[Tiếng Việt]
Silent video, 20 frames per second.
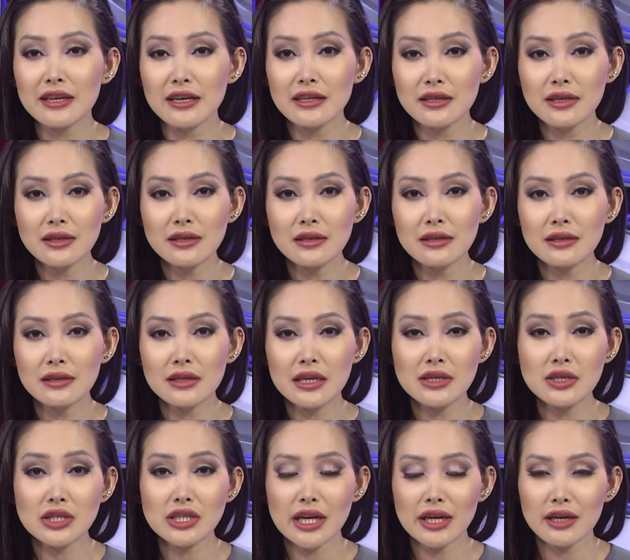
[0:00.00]
Đức, tình
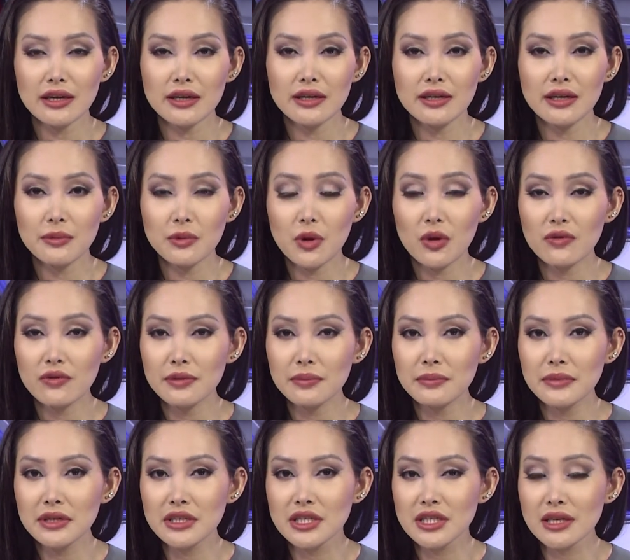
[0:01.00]
trạng lây nhiễm
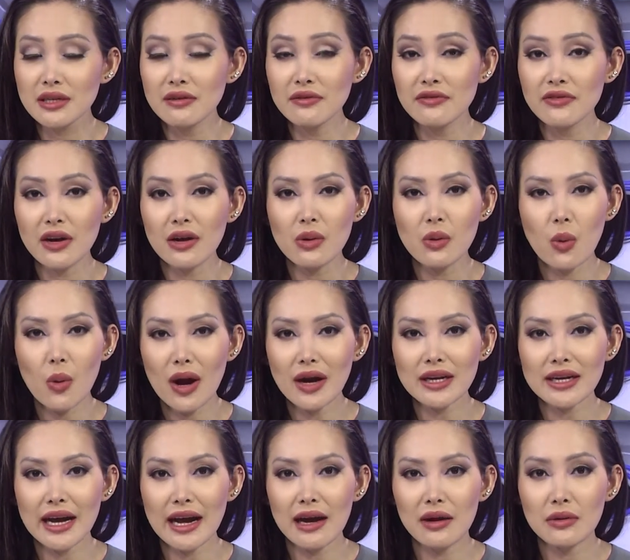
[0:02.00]
COVID-19 vẫn quá
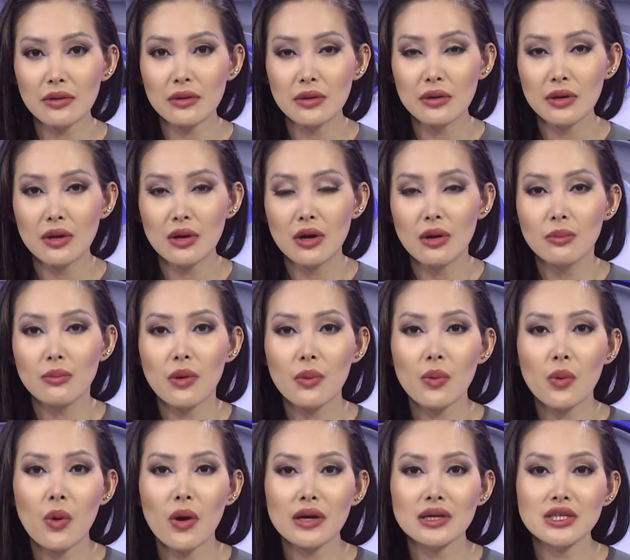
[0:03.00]
cao, một
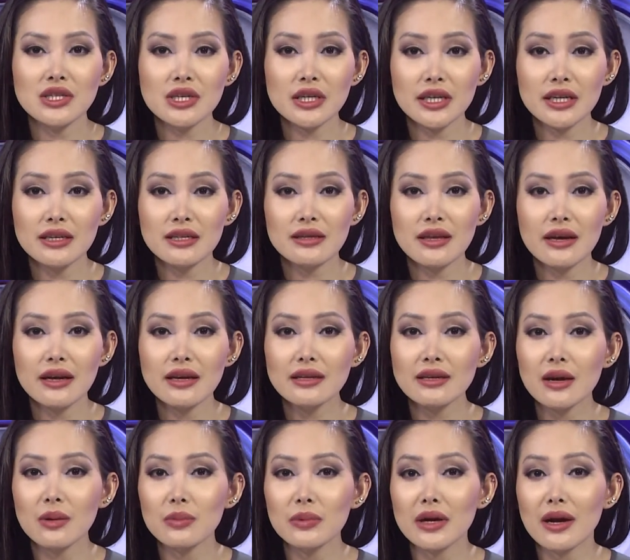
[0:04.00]
quan chức y tế
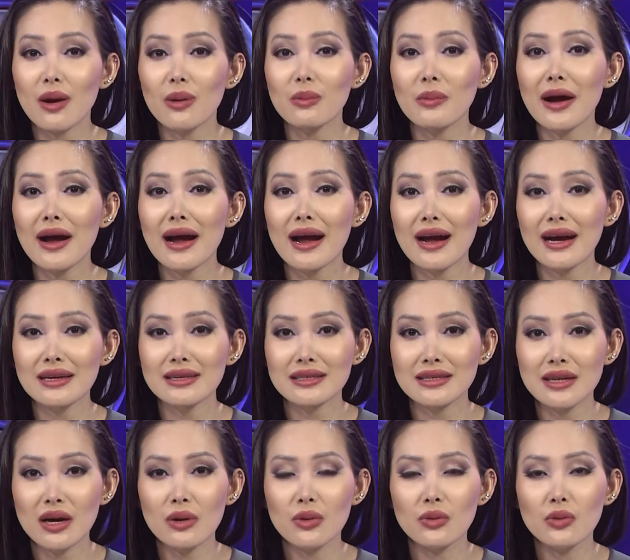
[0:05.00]
công cộng hàng
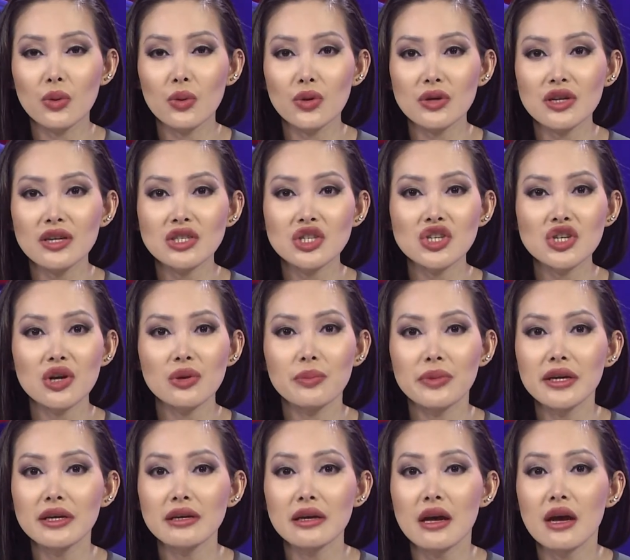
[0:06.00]
đầu của Đức cho
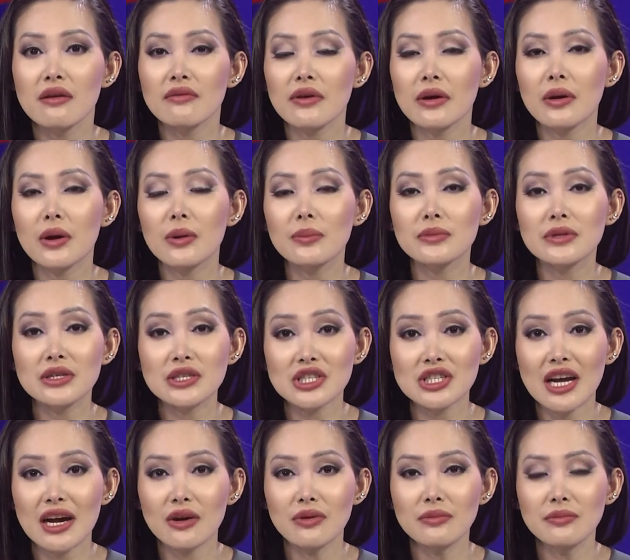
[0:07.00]
biết vào hôm thứ
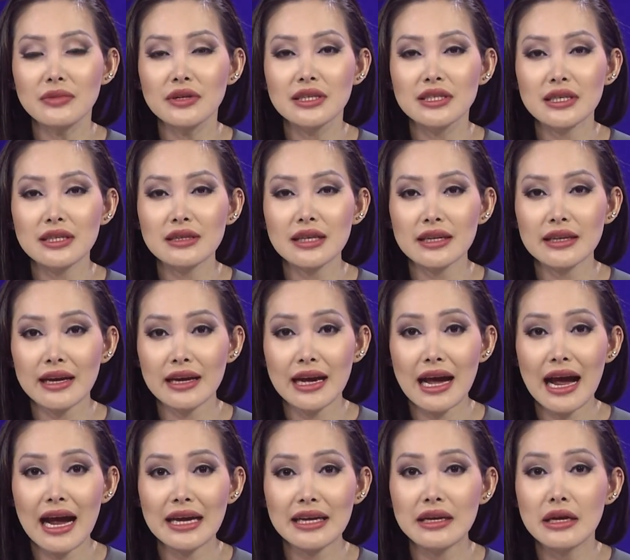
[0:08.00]
Sáu 19 tháng
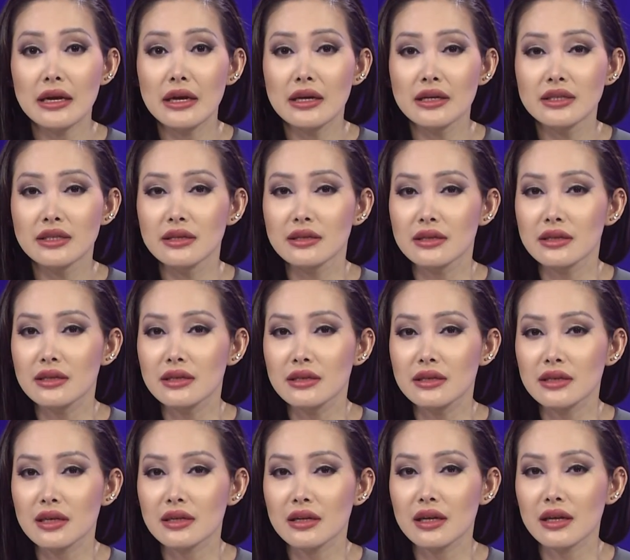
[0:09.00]
2, dường như
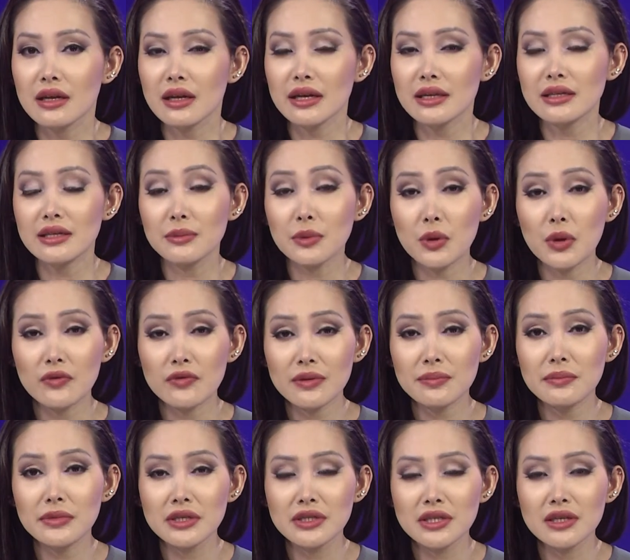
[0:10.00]
tình hình lây nhiễm
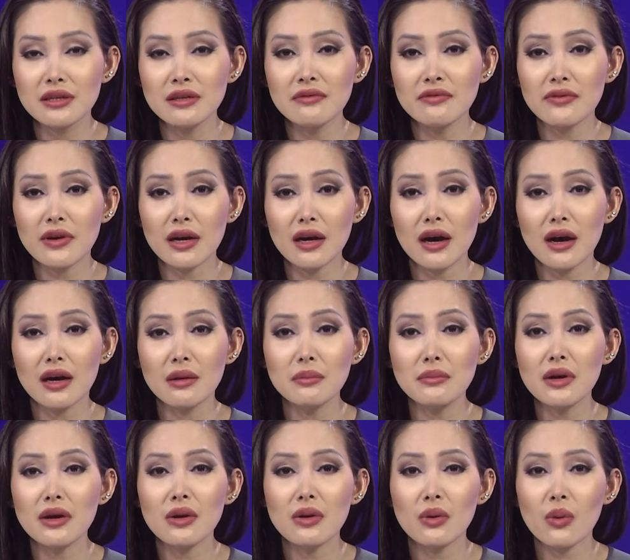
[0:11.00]
COVID-19 vẫn ở mức
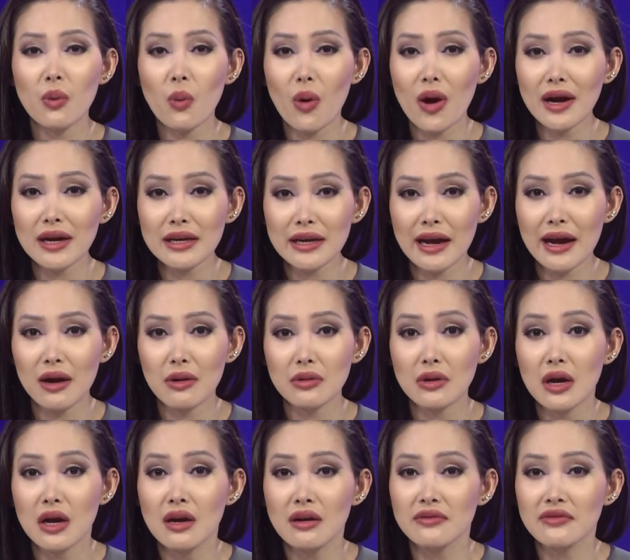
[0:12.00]
quá cao,
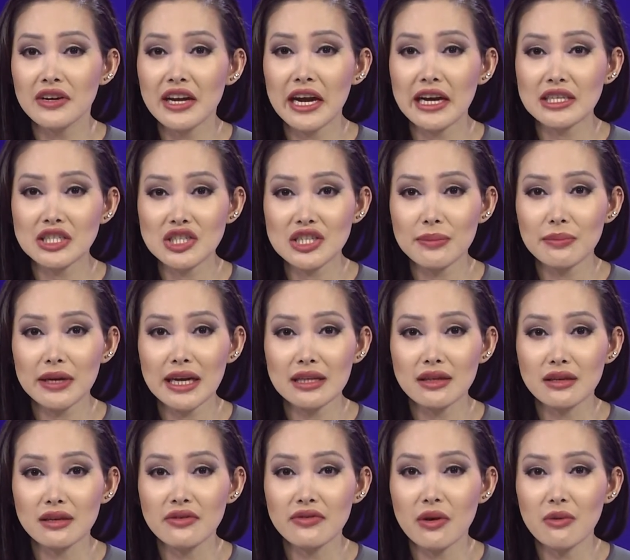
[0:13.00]
với hàng trăm ca
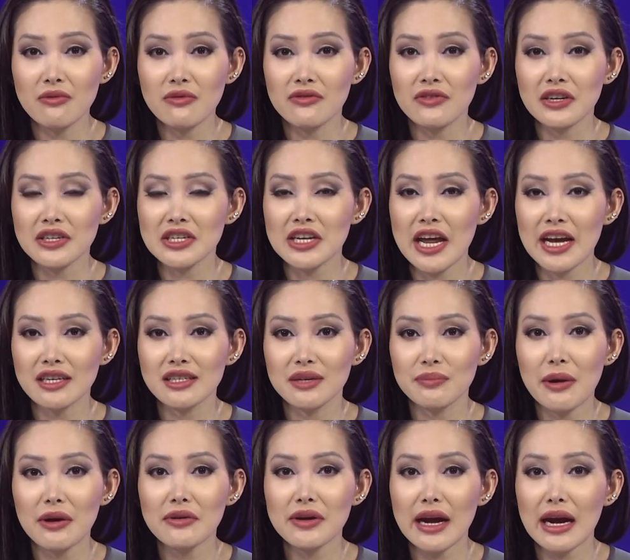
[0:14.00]
tử vong vẫn đang được
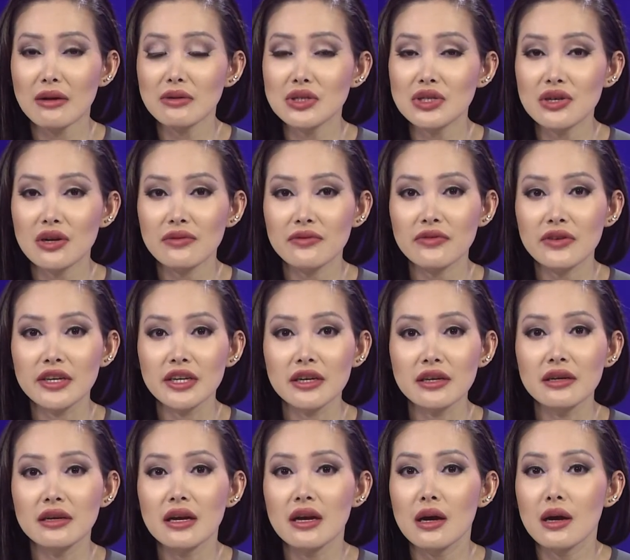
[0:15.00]
báo cáo cho viện
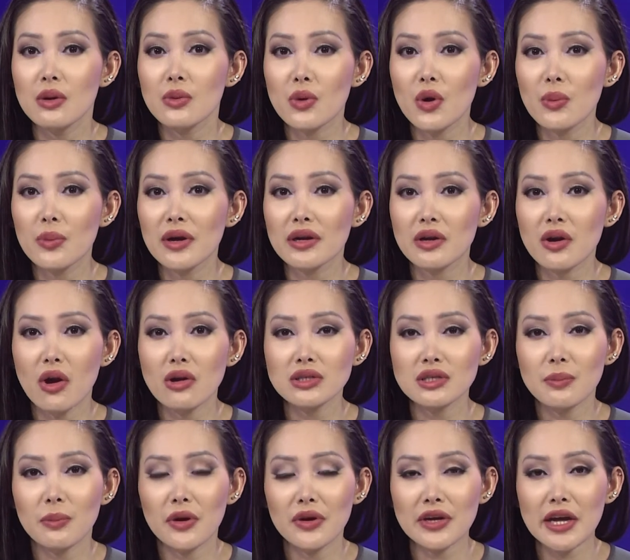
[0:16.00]
Robert Koch
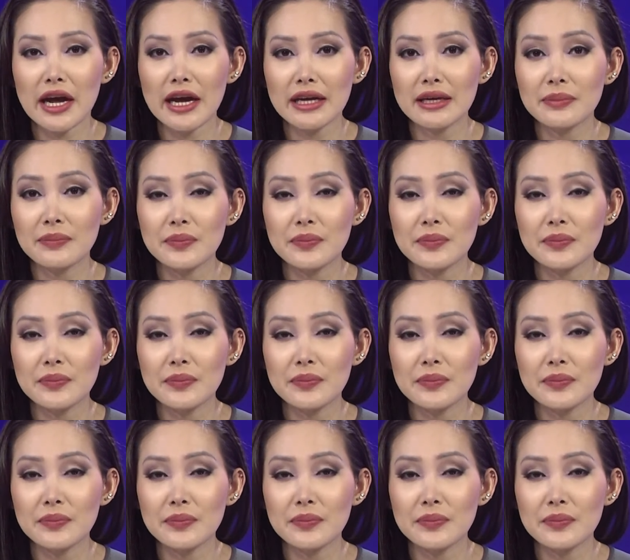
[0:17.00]
mỗi ngày.